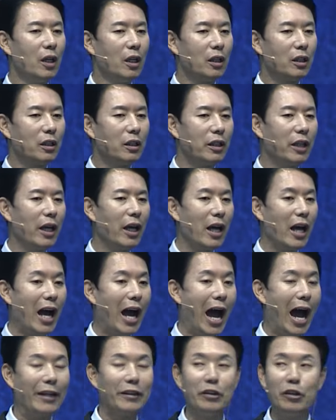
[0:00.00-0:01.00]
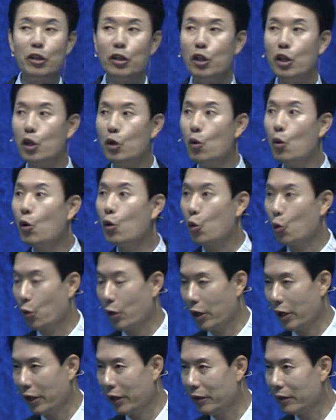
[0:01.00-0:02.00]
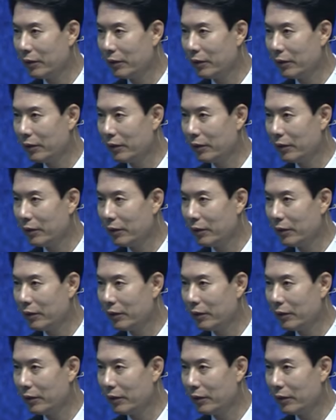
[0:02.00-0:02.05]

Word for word: 그게 안디옥 교회예요.